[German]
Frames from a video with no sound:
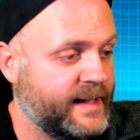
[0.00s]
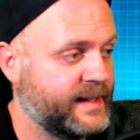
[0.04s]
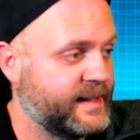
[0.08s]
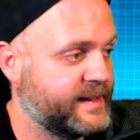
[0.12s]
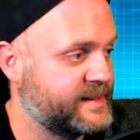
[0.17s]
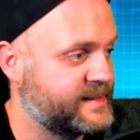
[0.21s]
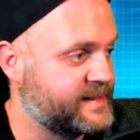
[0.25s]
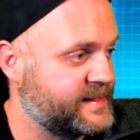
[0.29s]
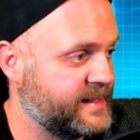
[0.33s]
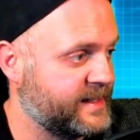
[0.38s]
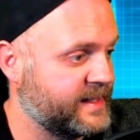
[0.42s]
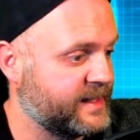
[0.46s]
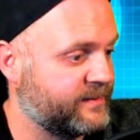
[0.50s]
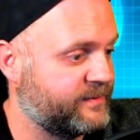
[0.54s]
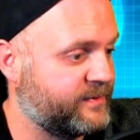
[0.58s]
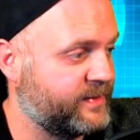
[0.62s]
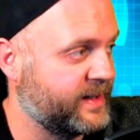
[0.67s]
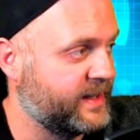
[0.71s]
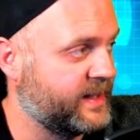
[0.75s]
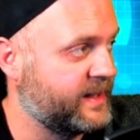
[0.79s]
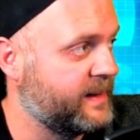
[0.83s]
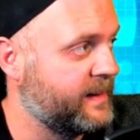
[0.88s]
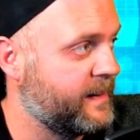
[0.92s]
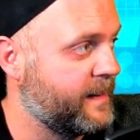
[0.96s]
sehr
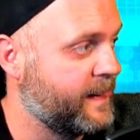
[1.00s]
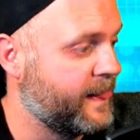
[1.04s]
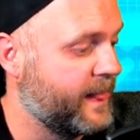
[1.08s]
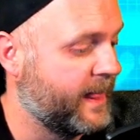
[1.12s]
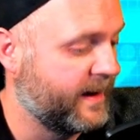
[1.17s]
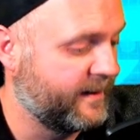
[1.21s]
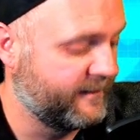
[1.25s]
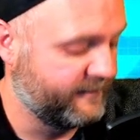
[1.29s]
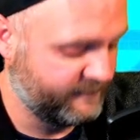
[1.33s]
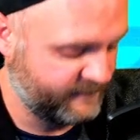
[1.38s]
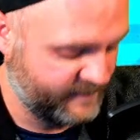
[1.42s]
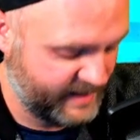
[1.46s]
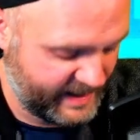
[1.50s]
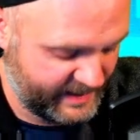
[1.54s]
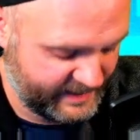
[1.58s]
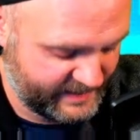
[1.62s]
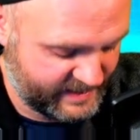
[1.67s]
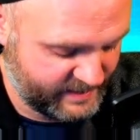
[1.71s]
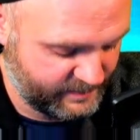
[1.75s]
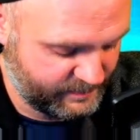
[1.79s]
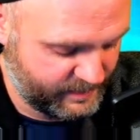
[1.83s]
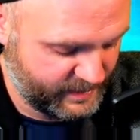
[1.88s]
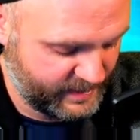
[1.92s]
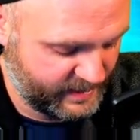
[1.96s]
viel
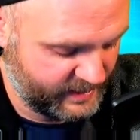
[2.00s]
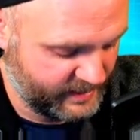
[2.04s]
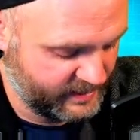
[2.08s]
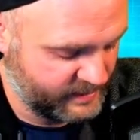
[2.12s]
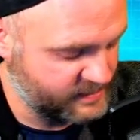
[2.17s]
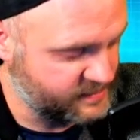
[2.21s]
weiterbringen.